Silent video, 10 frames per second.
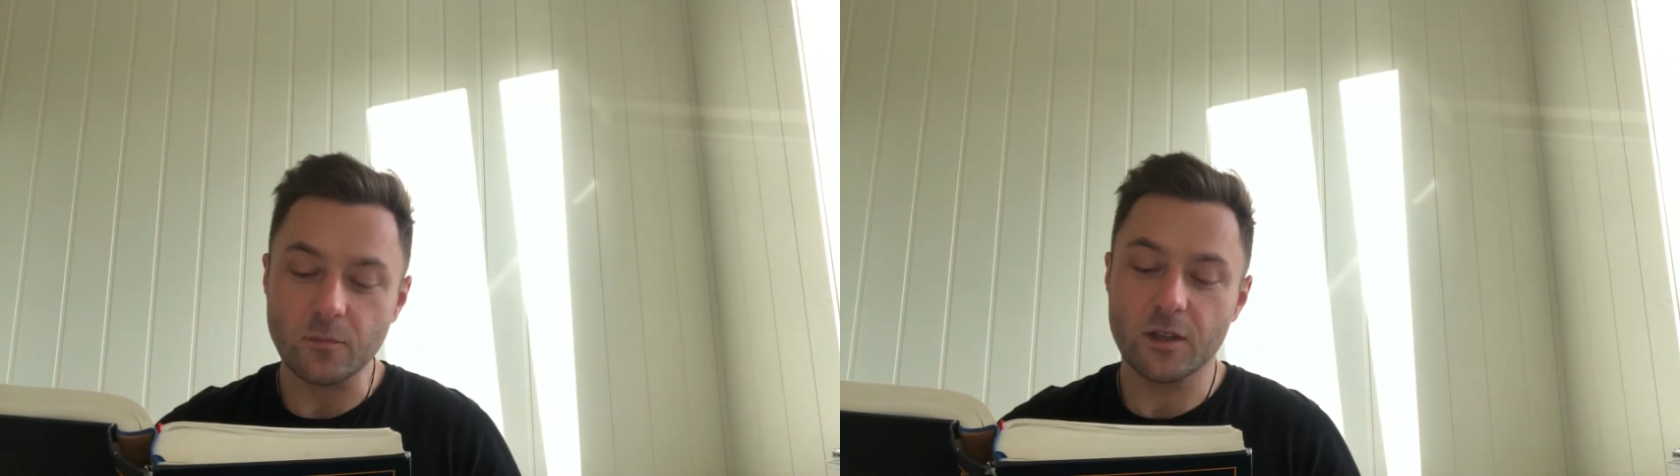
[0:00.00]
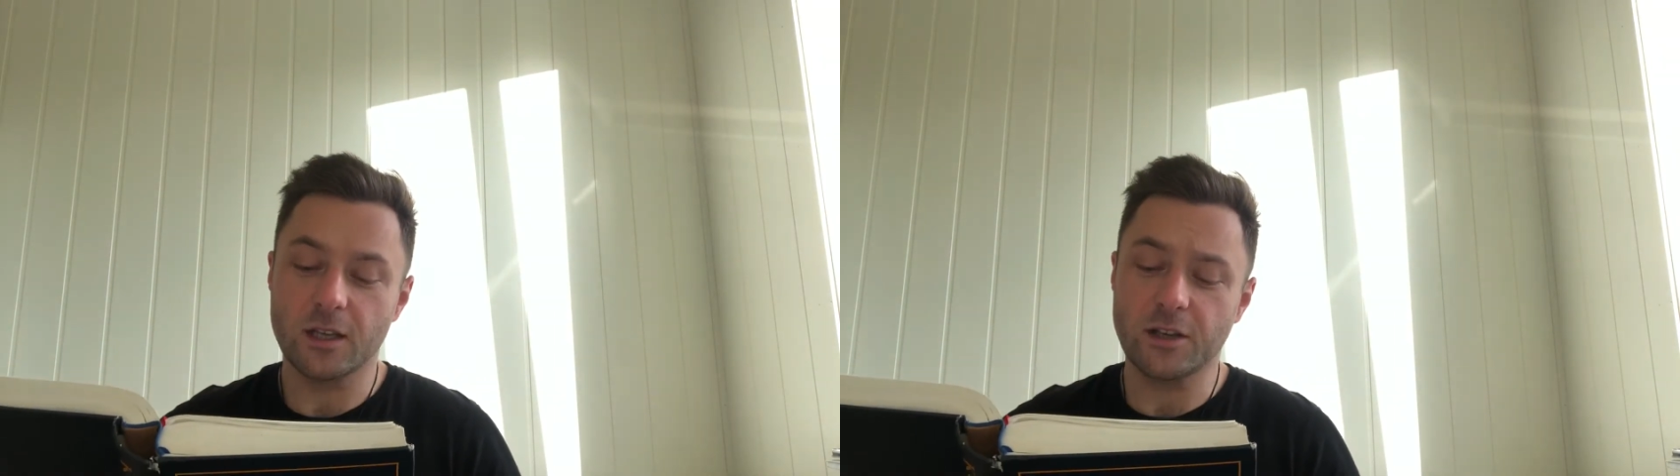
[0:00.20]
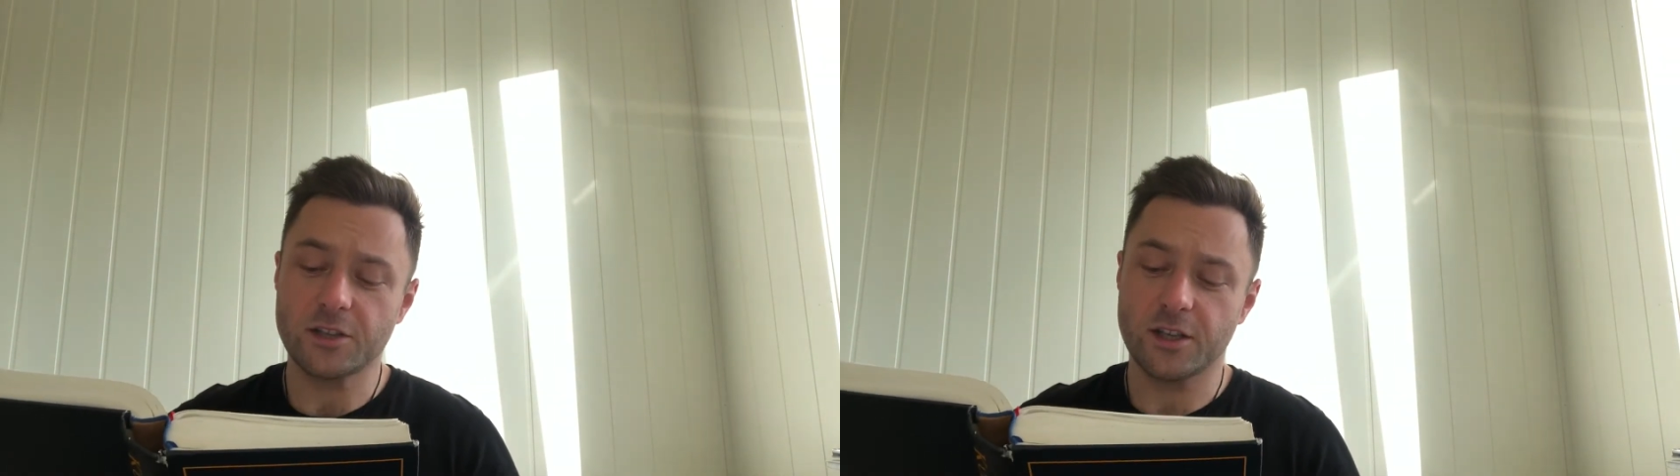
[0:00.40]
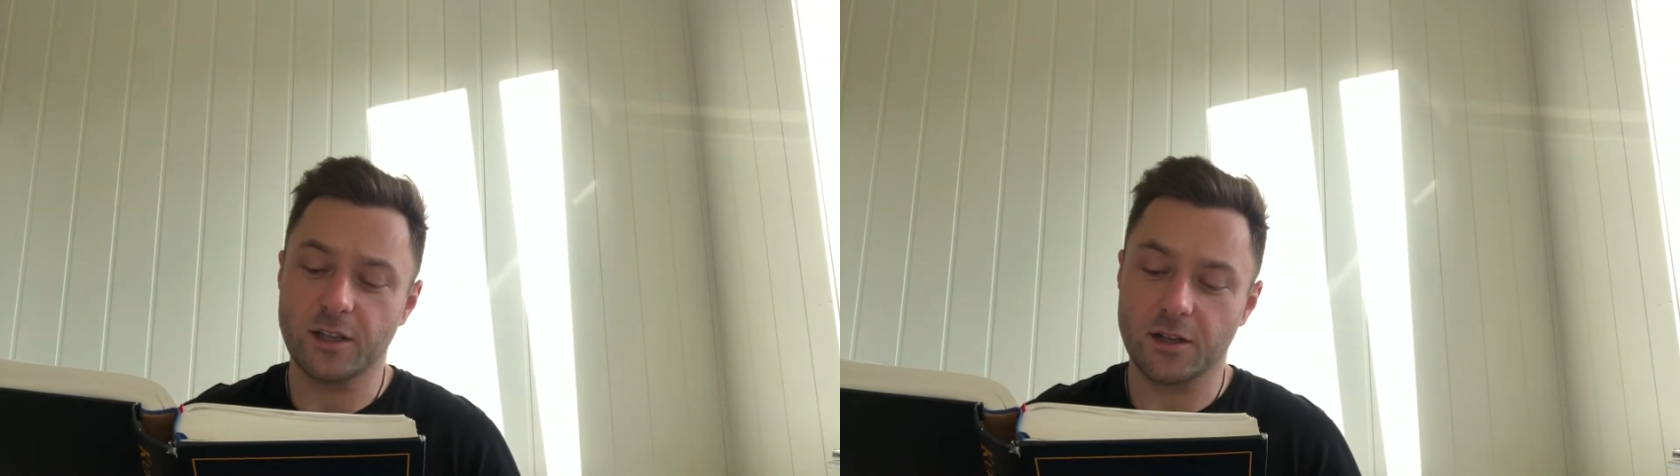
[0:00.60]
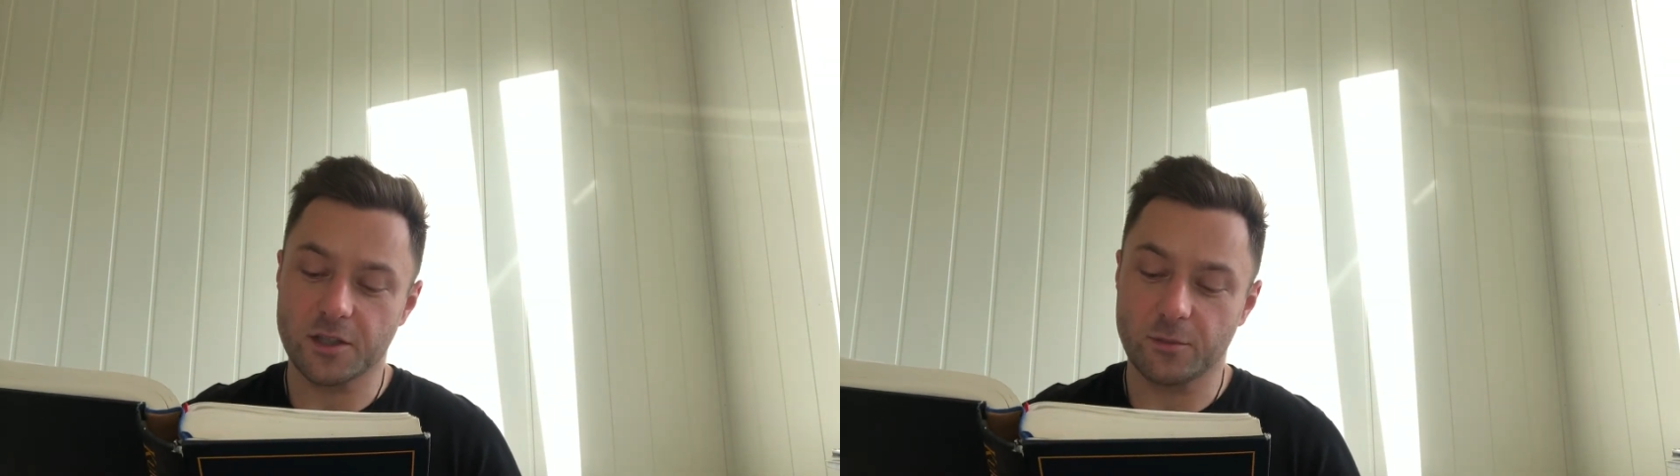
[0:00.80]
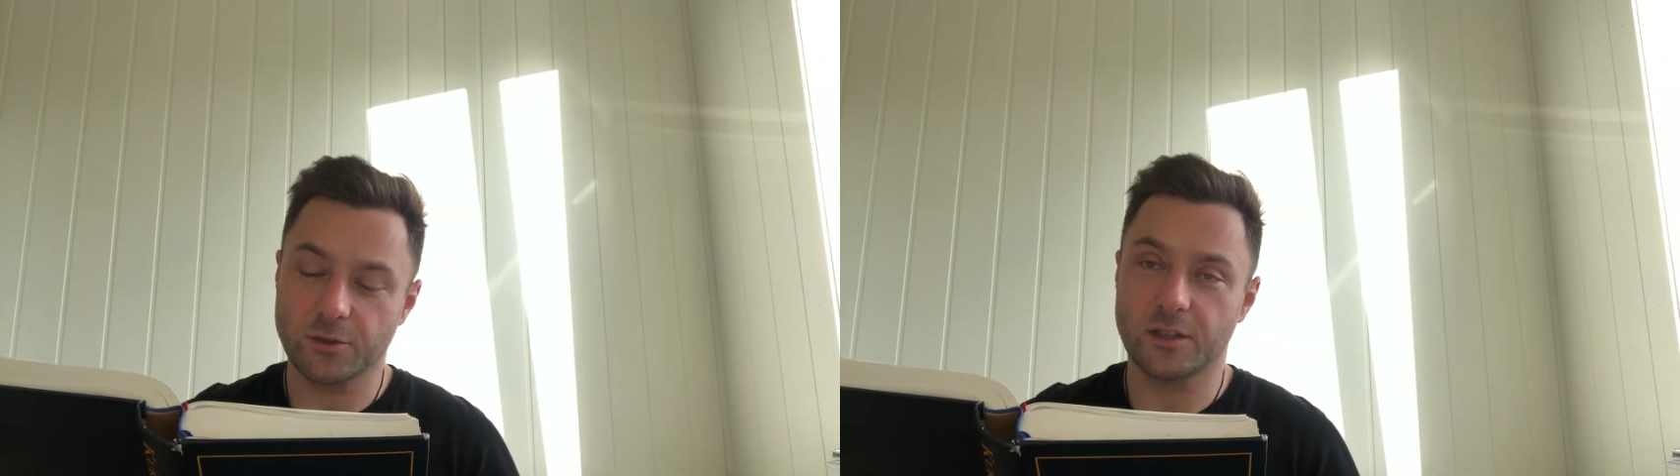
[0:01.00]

Jakże inaczej może